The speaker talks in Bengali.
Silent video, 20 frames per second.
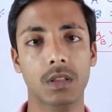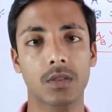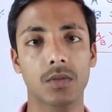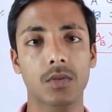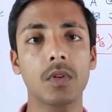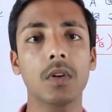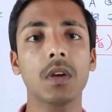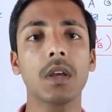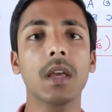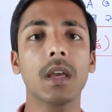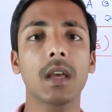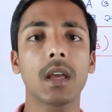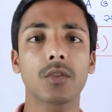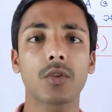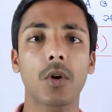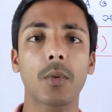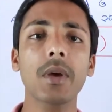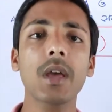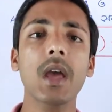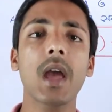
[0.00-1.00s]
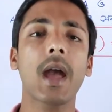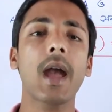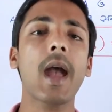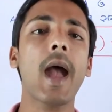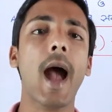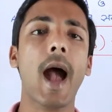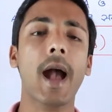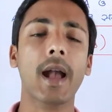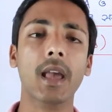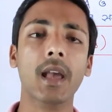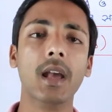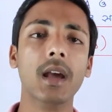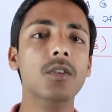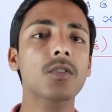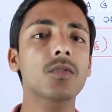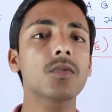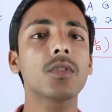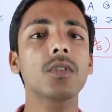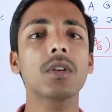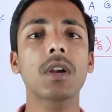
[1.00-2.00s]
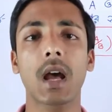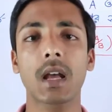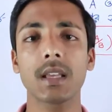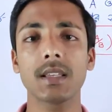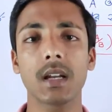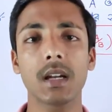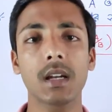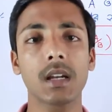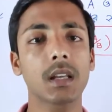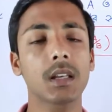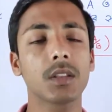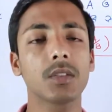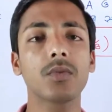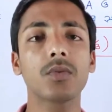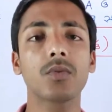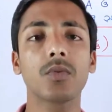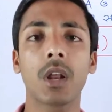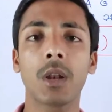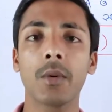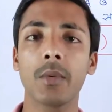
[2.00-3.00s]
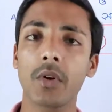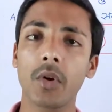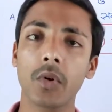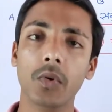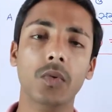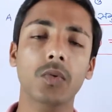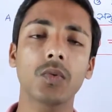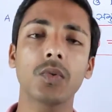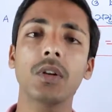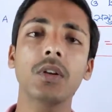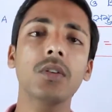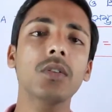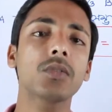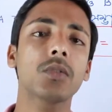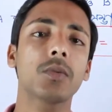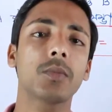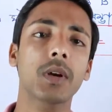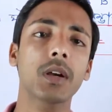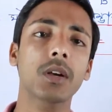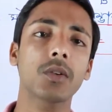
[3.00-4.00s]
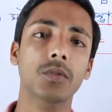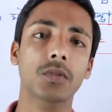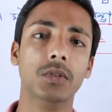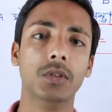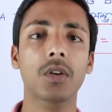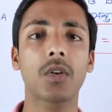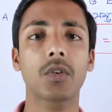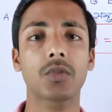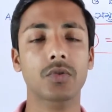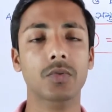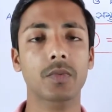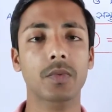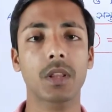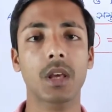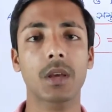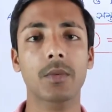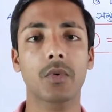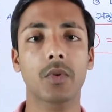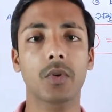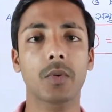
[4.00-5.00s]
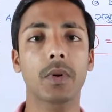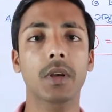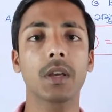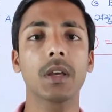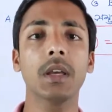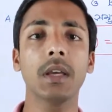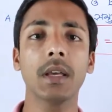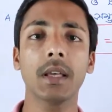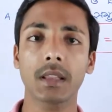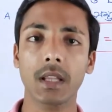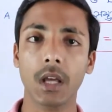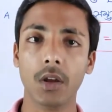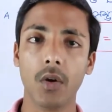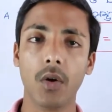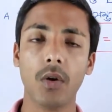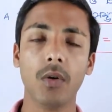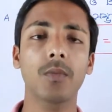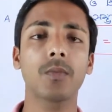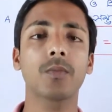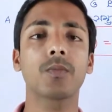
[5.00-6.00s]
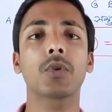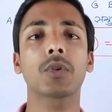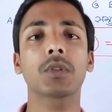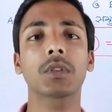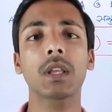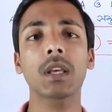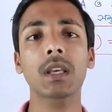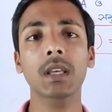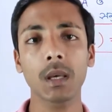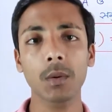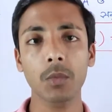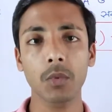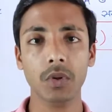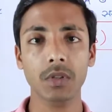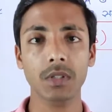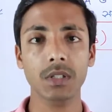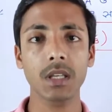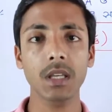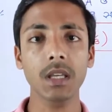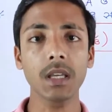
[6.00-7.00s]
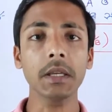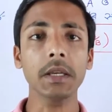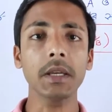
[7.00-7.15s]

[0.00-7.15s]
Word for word: কিন্তু তবে হ্যাঁ আগেকারগুলো না জানলে কিন্তু টুয়েলভের অঙ্কগুলিও তোমরা করতে অসুবিধায় পড়বে তাই প্রত্যেককে বলছি